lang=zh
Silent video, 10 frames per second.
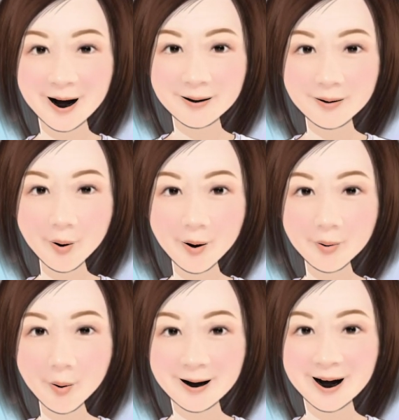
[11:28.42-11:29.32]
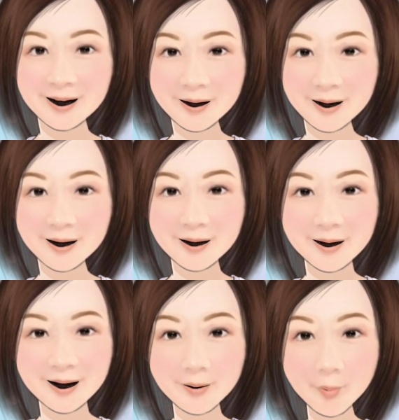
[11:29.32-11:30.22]
因为开封后就会开始
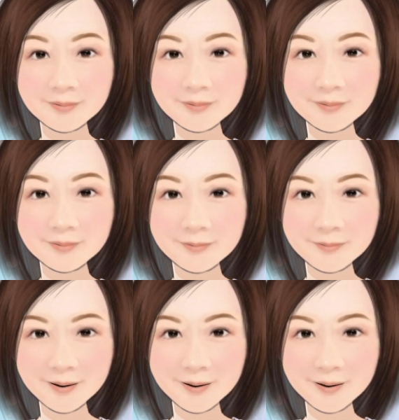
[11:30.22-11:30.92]
滋生细菌。